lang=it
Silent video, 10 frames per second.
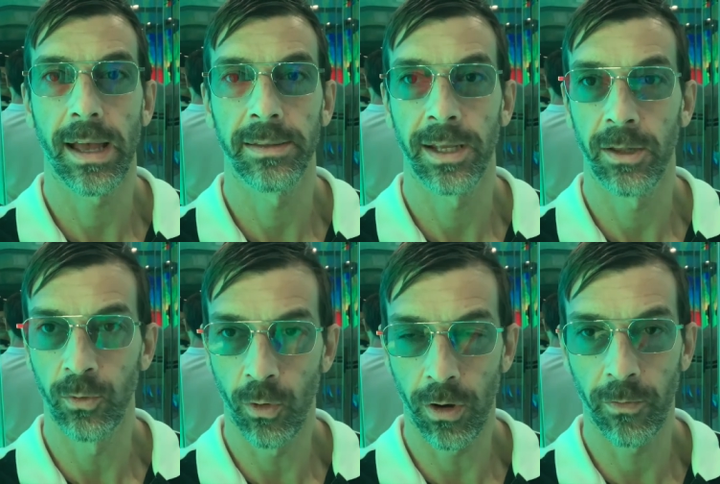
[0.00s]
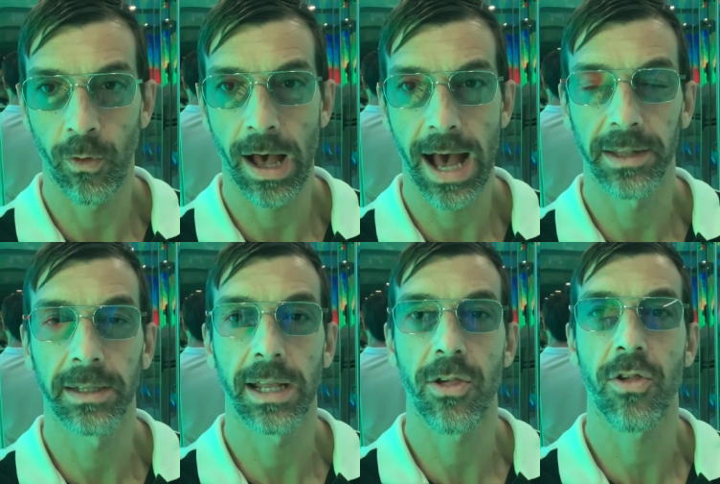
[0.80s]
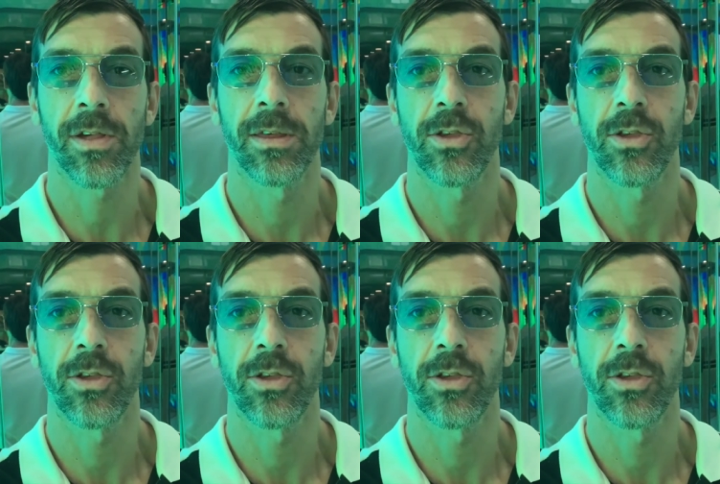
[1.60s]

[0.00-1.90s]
nel nuovo Adres